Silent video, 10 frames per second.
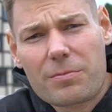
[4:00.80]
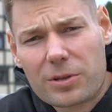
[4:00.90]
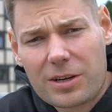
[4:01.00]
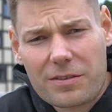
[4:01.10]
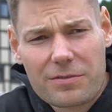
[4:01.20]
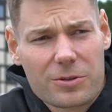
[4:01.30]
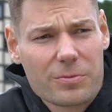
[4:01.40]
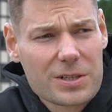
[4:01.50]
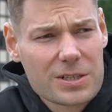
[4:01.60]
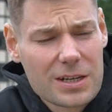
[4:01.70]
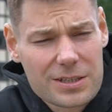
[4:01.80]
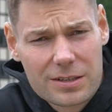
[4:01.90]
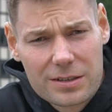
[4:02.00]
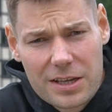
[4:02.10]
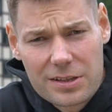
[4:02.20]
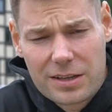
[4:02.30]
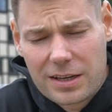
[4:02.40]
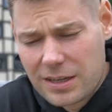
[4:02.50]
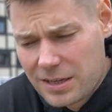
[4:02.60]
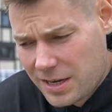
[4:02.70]
nie potrafię wytłumaczyć, dlaczego jest
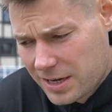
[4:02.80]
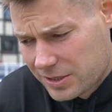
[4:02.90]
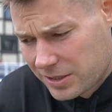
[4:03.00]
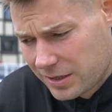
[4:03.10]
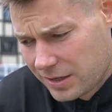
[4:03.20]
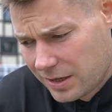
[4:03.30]
tak, a nie inaczej.